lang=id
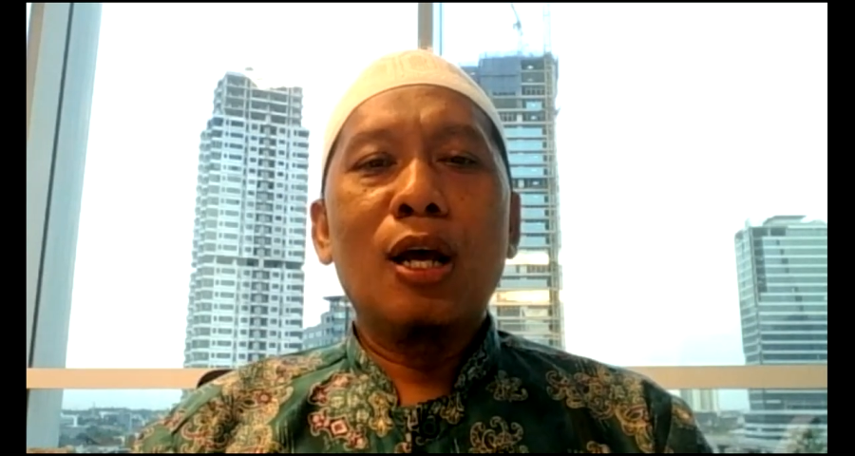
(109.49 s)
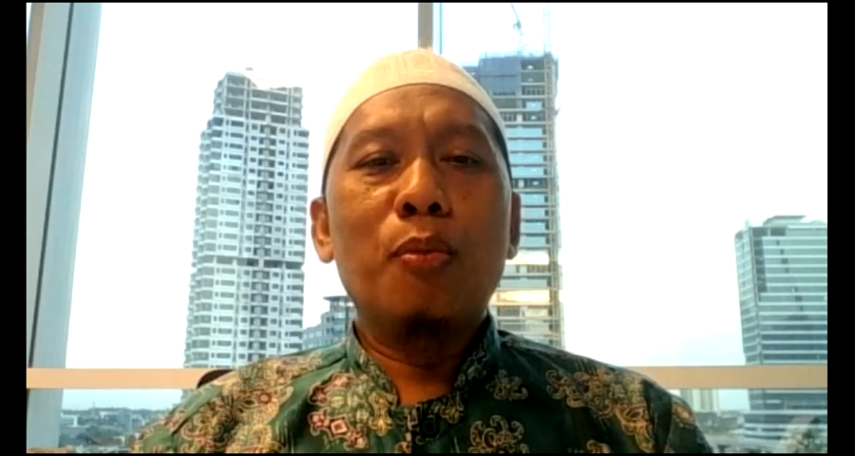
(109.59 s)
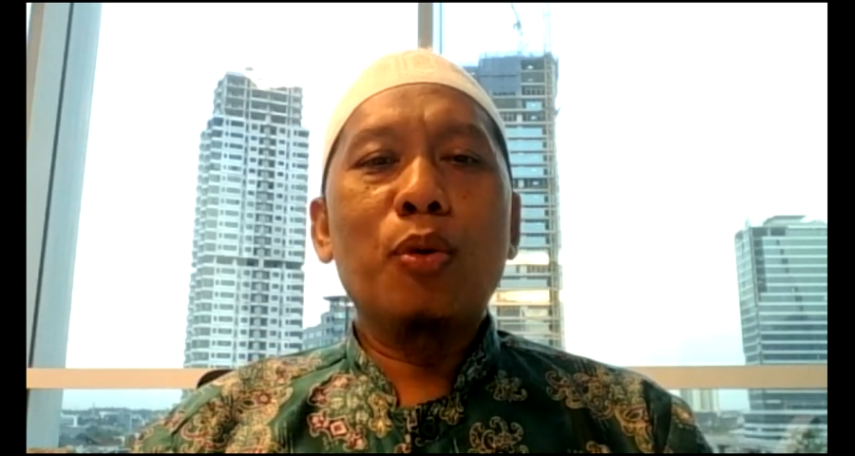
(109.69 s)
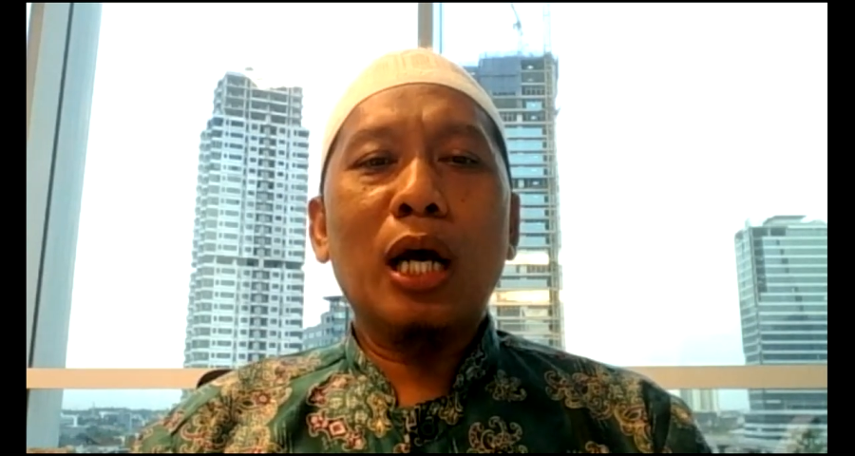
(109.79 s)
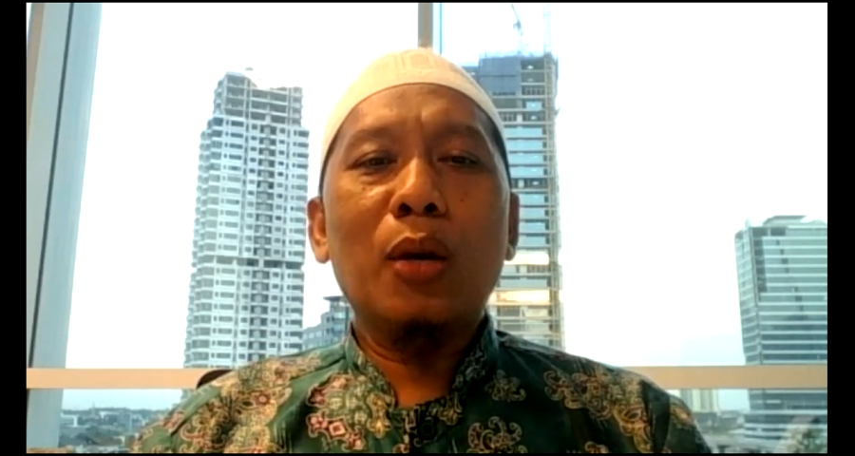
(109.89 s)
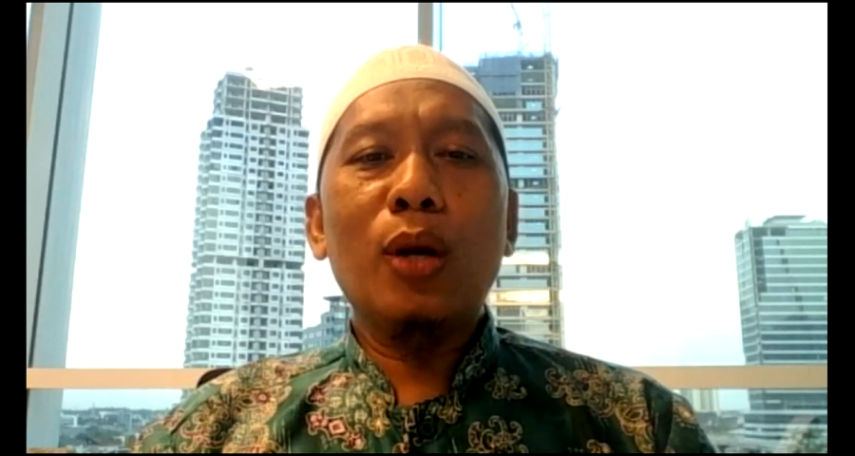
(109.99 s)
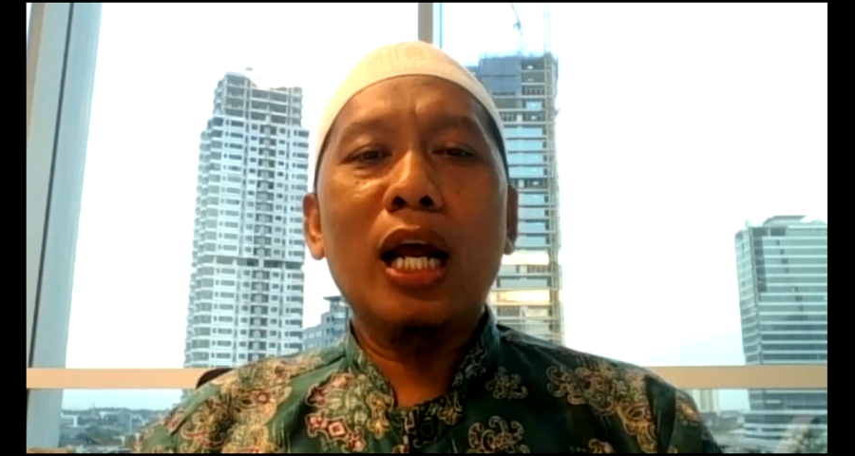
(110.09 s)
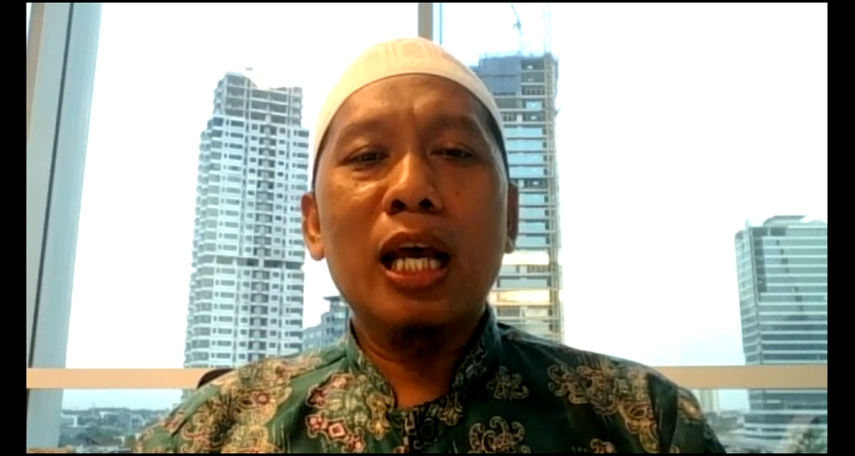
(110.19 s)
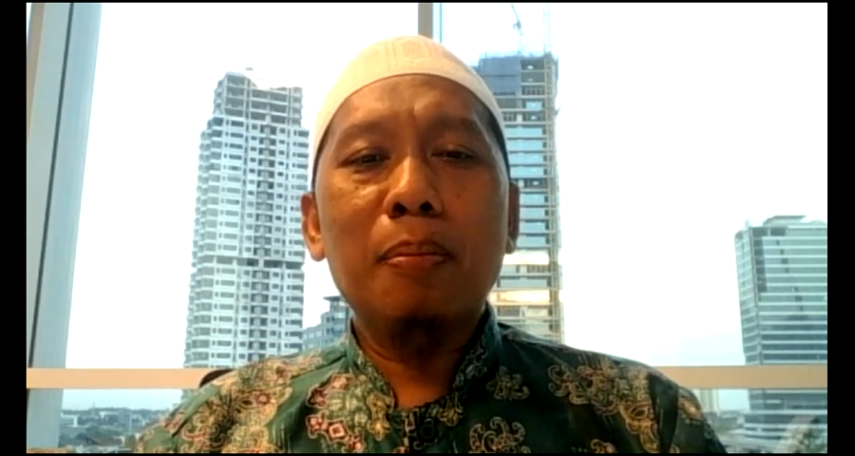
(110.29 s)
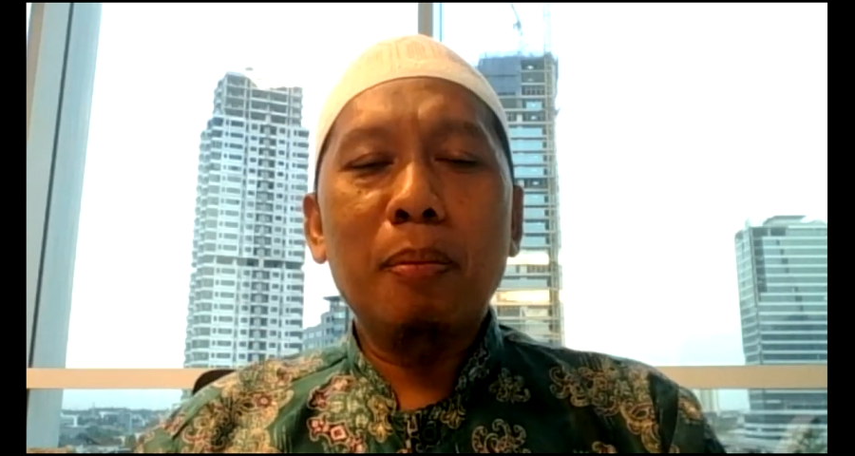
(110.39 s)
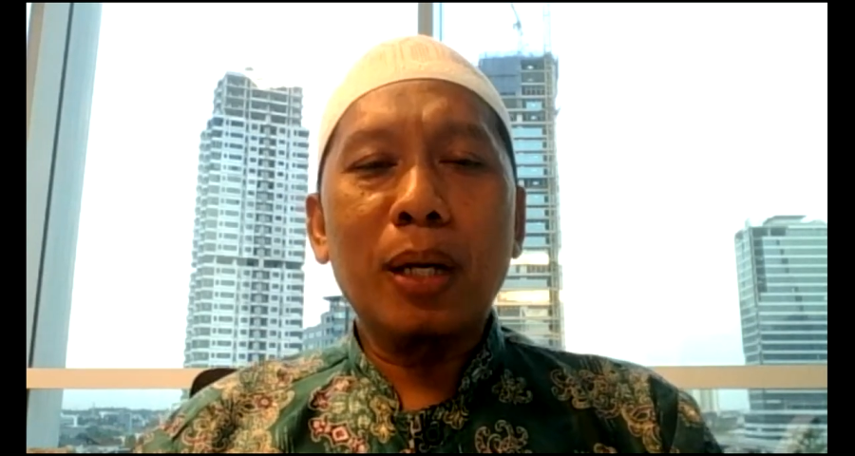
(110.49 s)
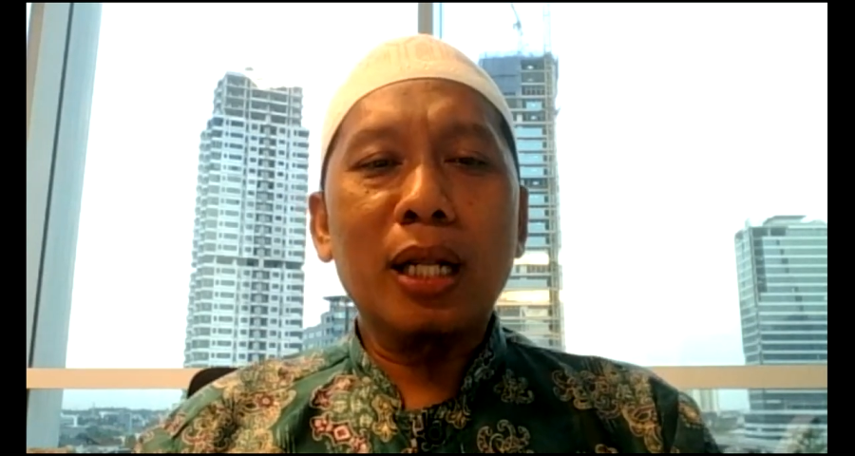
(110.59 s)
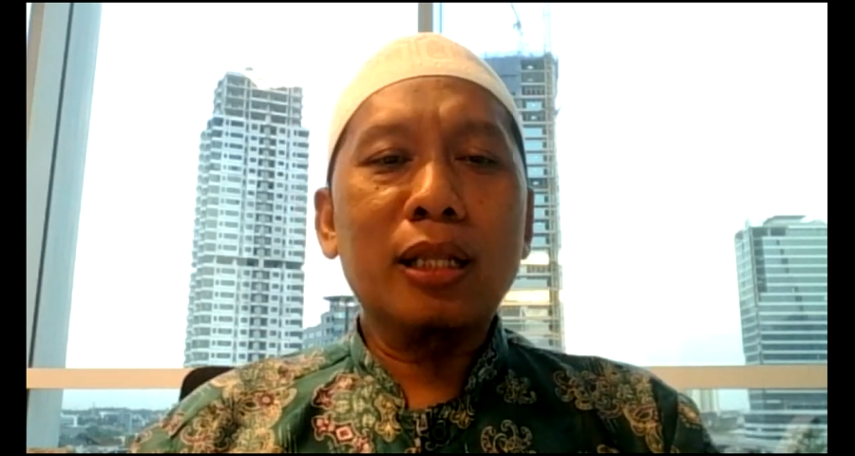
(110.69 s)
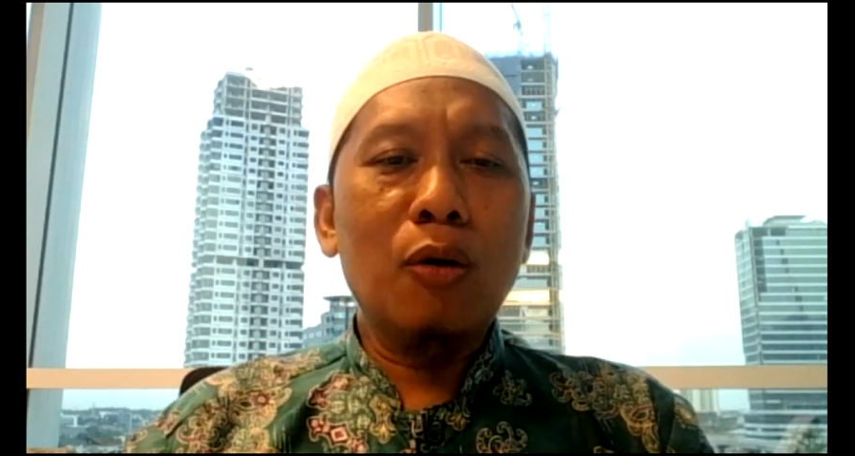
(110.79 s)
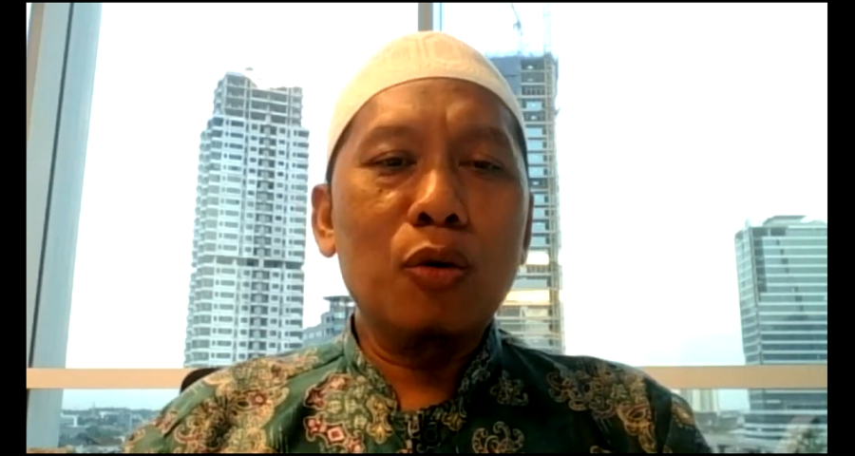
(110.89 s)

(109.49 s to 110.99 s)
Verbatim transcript: bukan wilayah pemerintah